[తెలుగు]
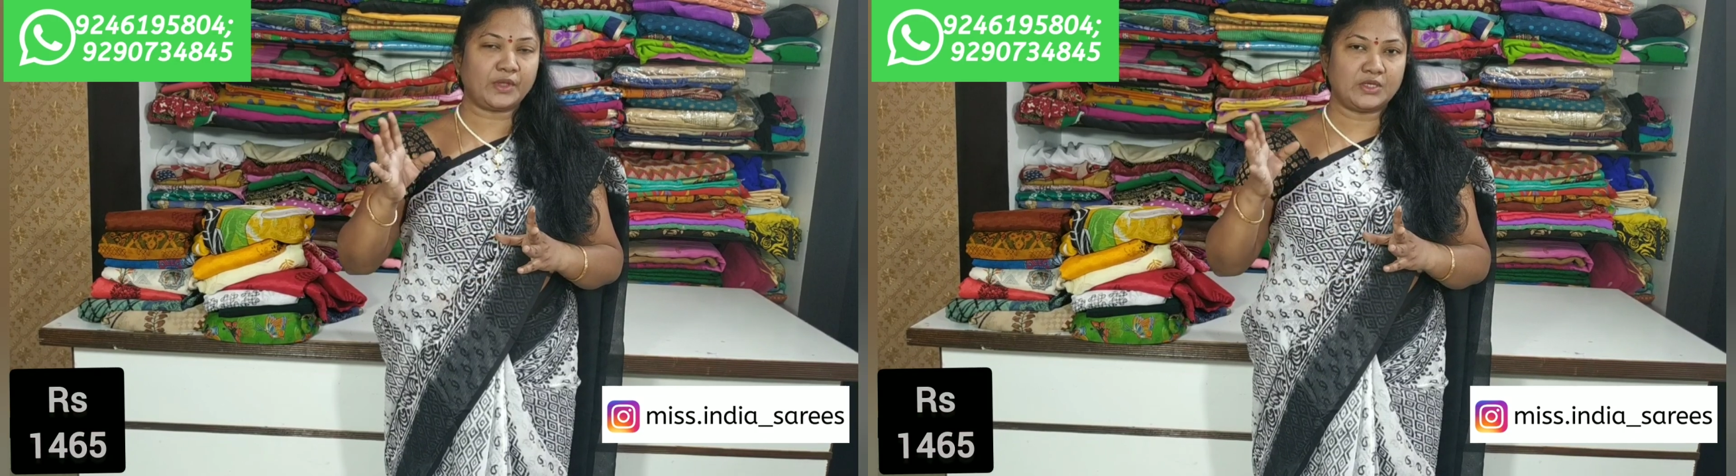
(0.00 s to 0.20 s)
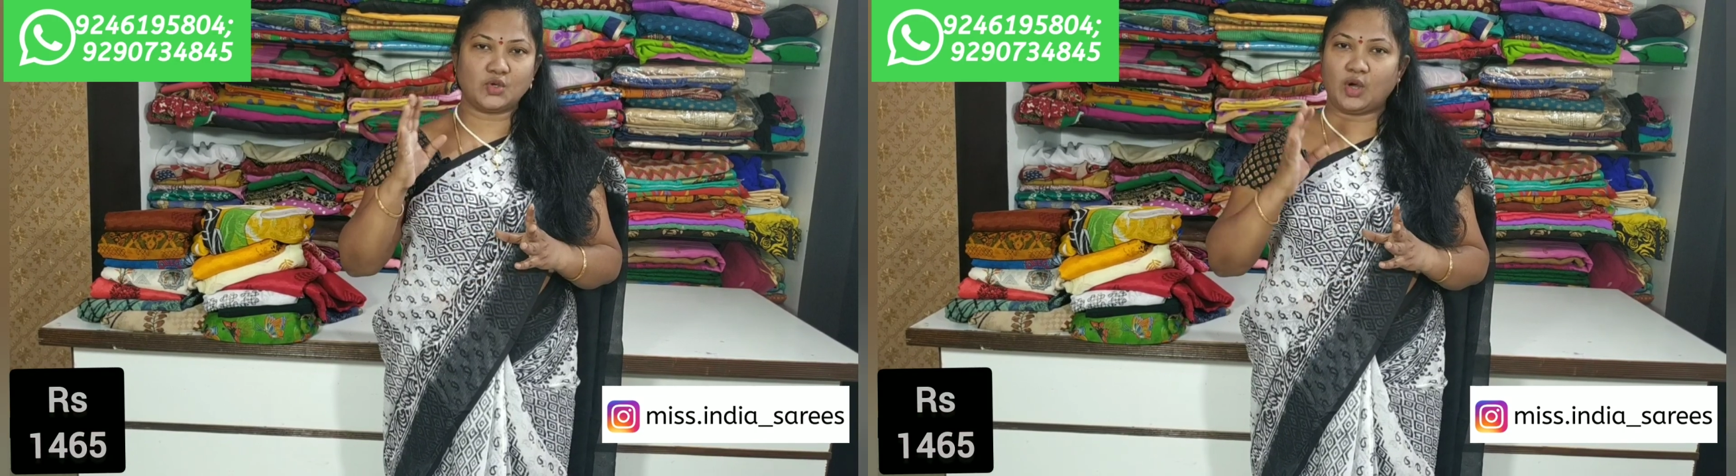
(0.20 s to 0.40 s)

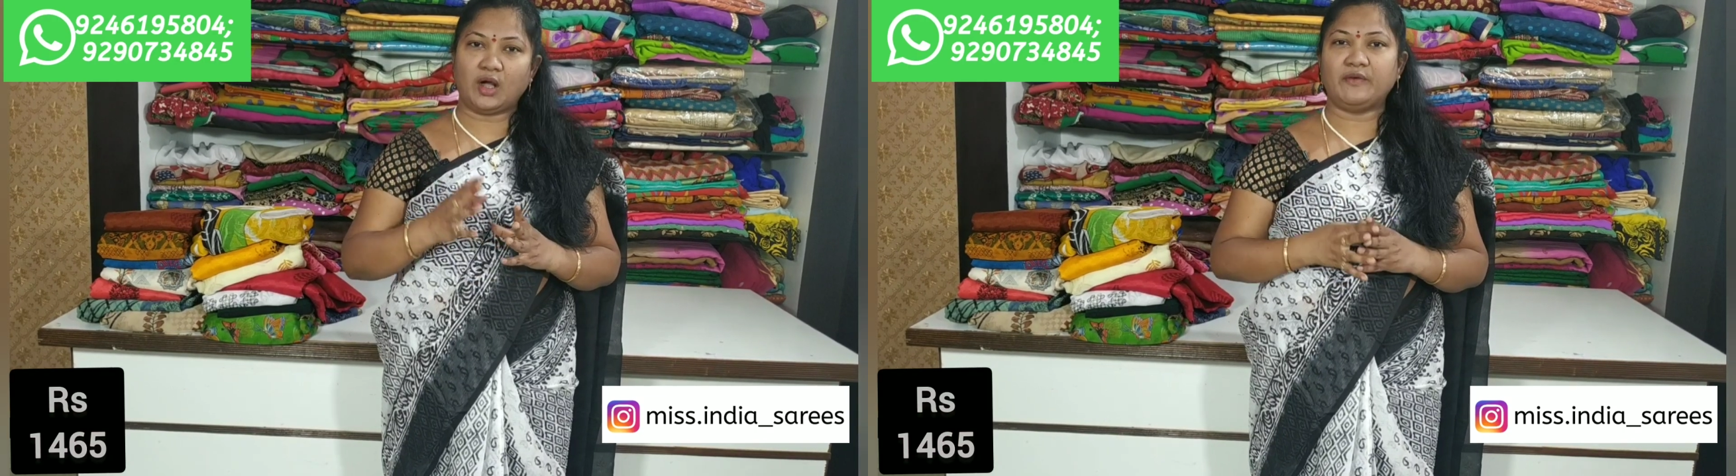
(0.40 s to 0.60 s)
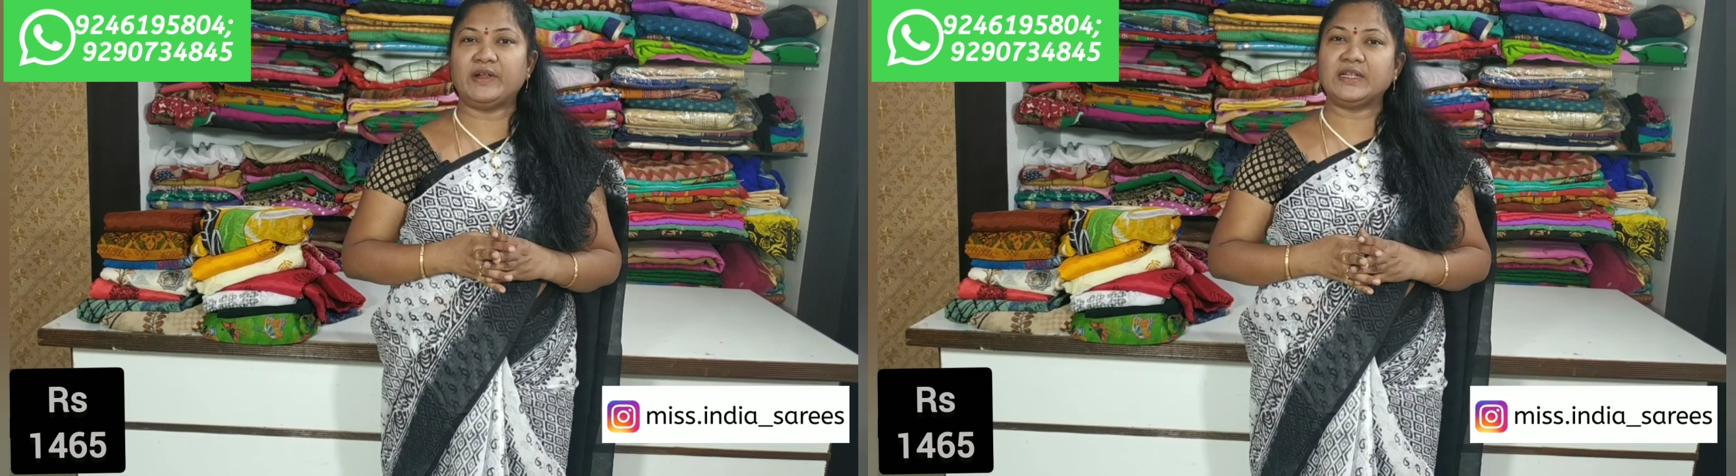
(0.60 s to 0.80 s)
సో ఆ
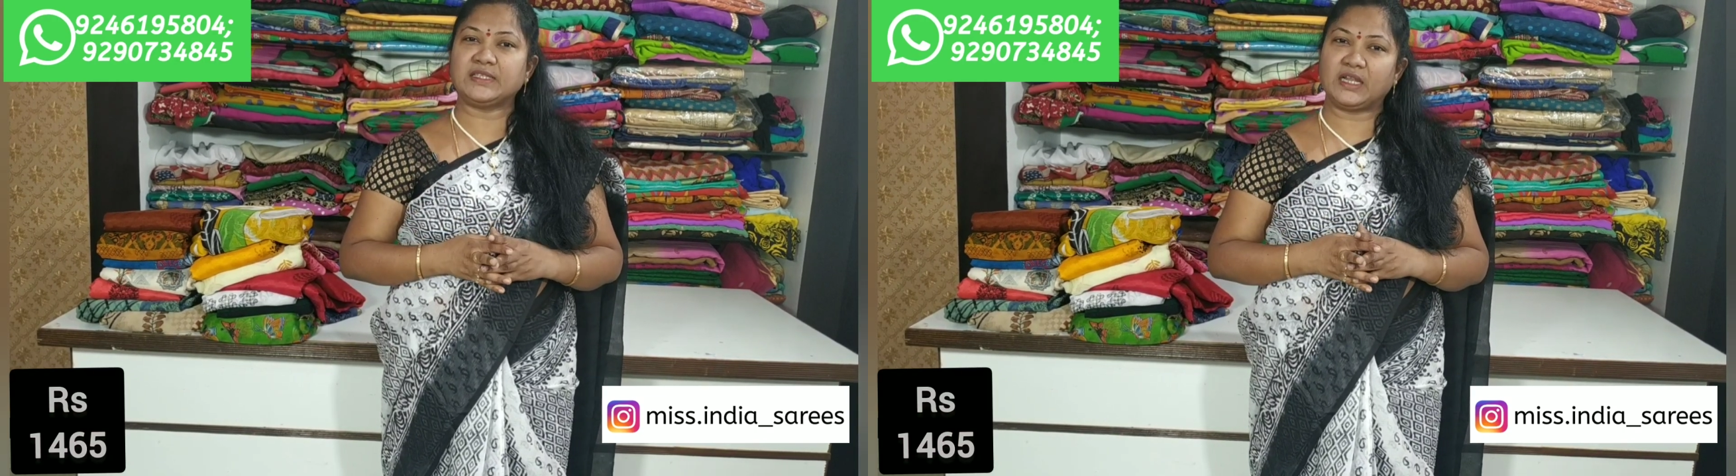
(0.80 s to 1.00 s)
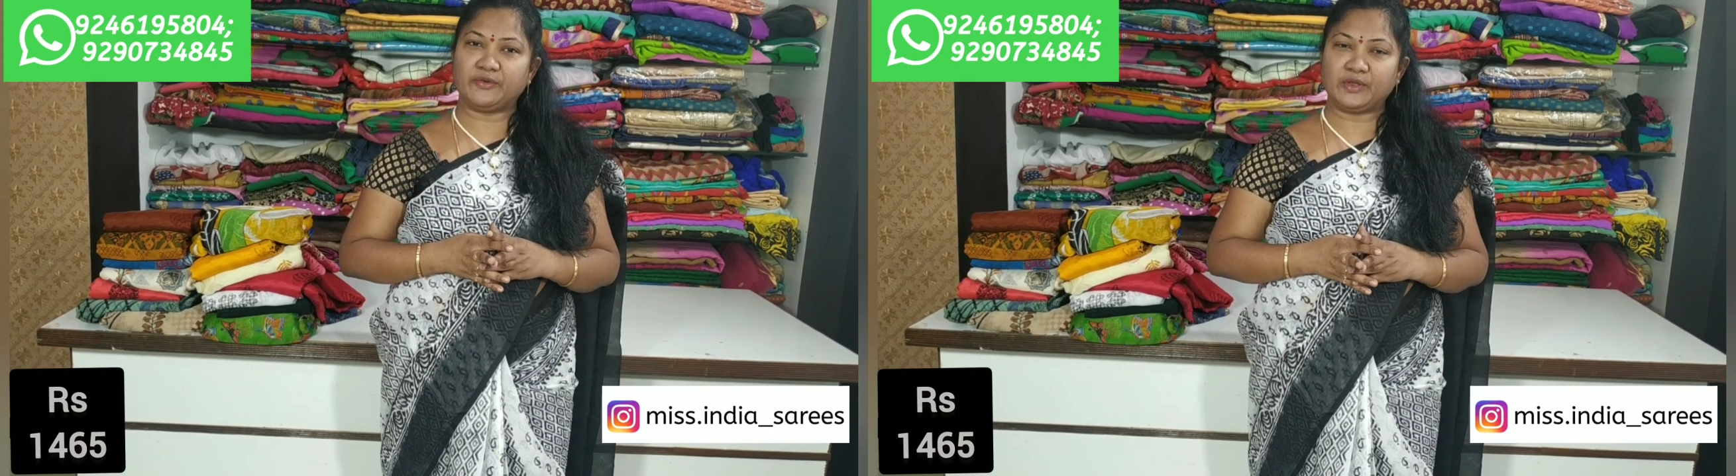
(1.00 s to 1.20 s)
వెరైటీస్
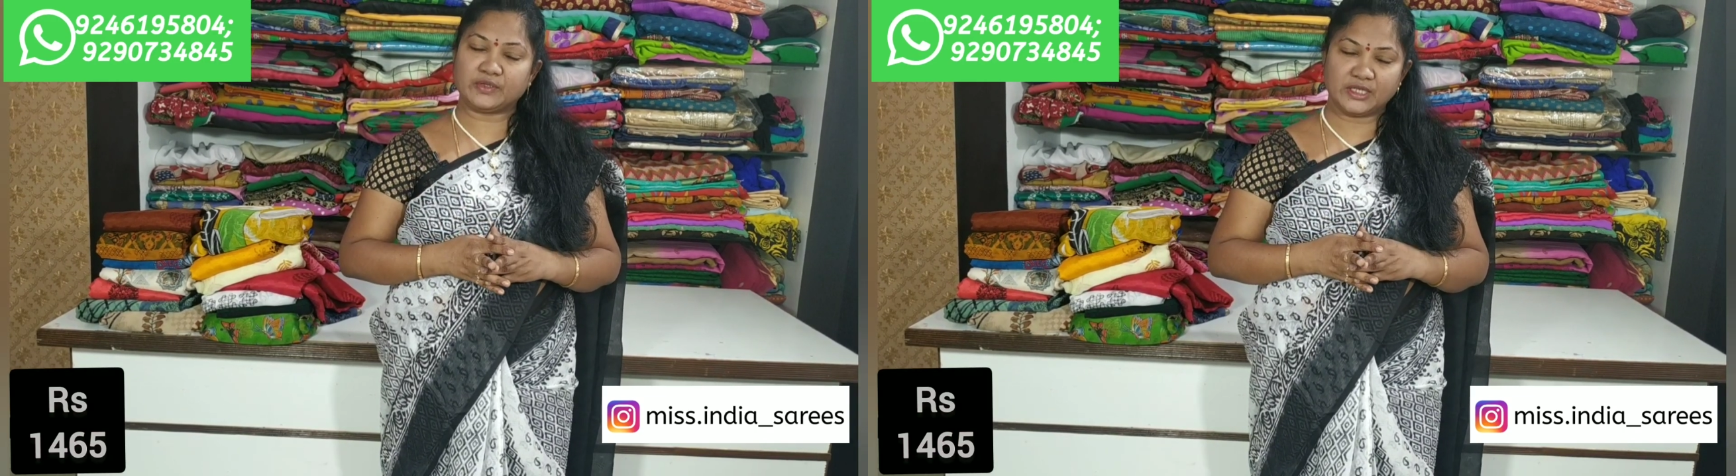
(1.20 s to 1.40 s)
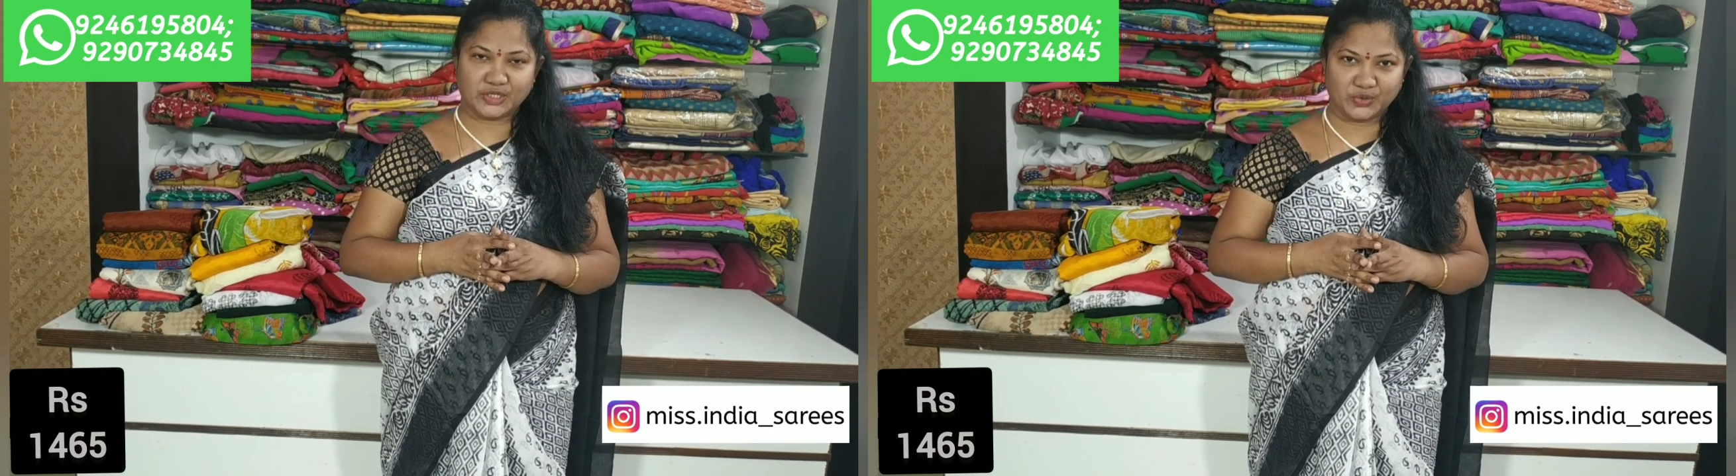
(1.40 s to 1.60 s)
ఎలా ఉన్నాయో
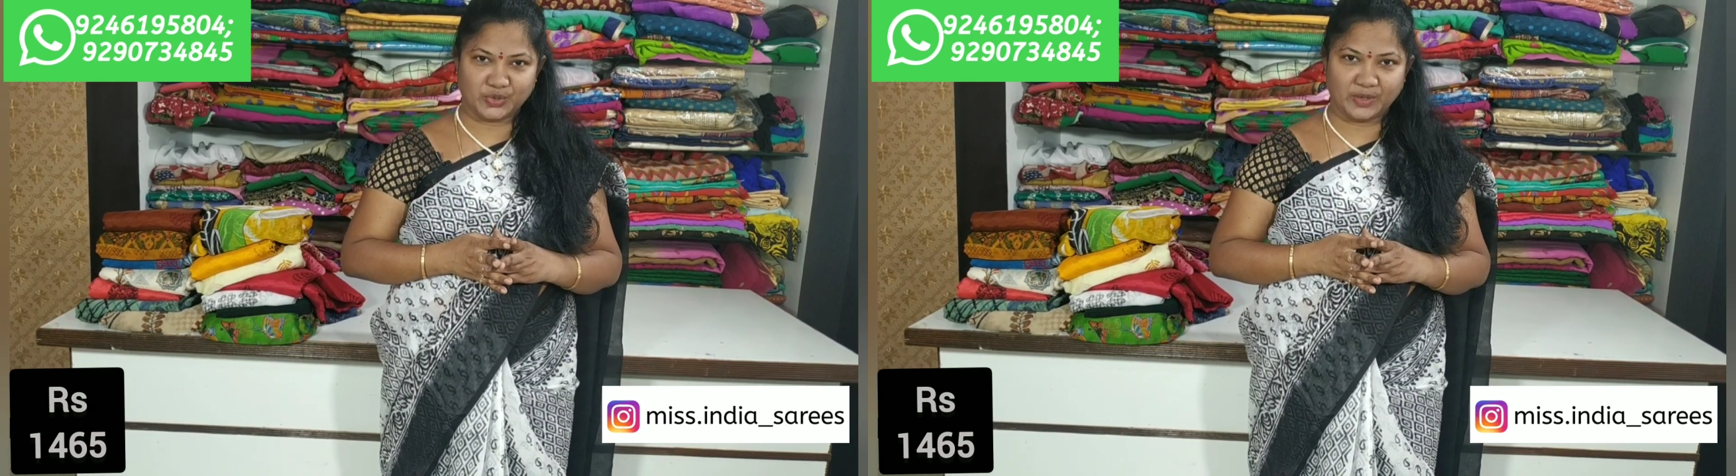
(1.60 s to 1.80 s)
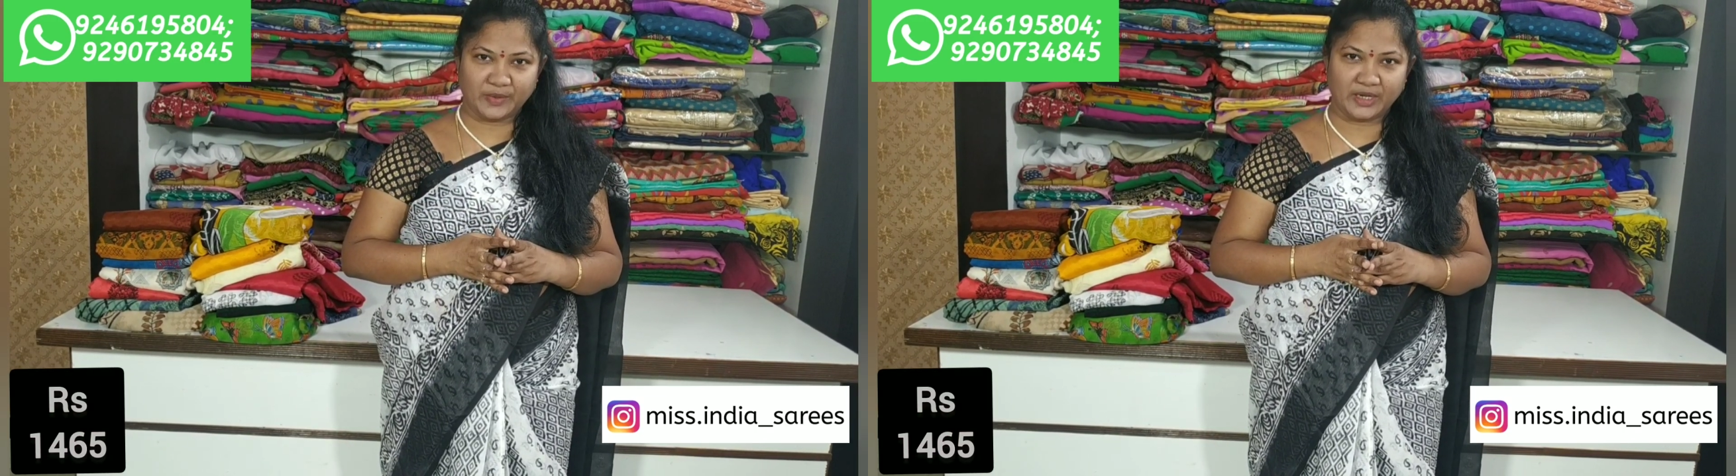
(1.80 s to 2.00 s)
ఒకసారి
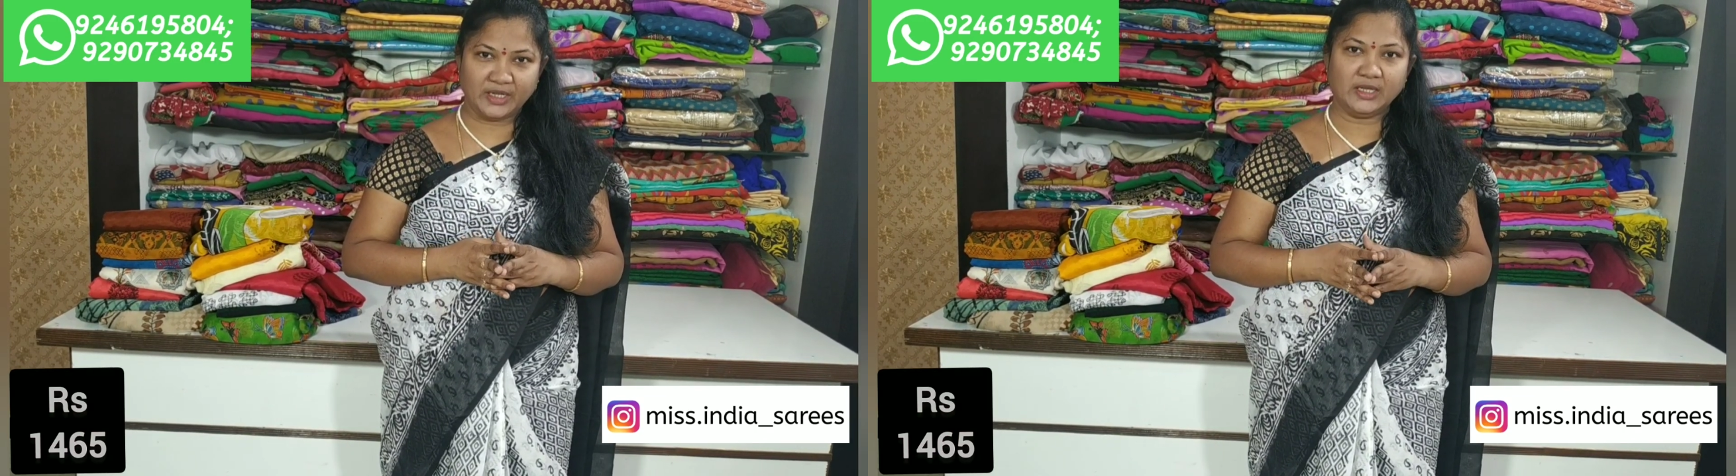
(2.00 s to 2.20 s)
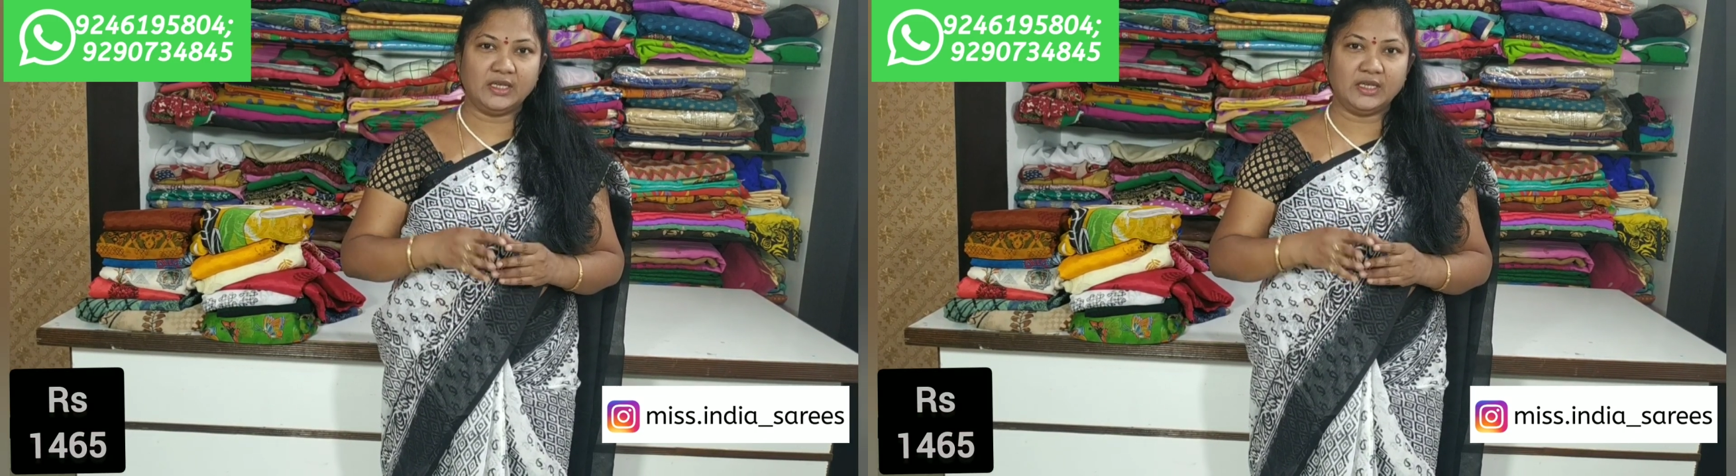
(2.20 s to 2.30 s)
చూద్దామండి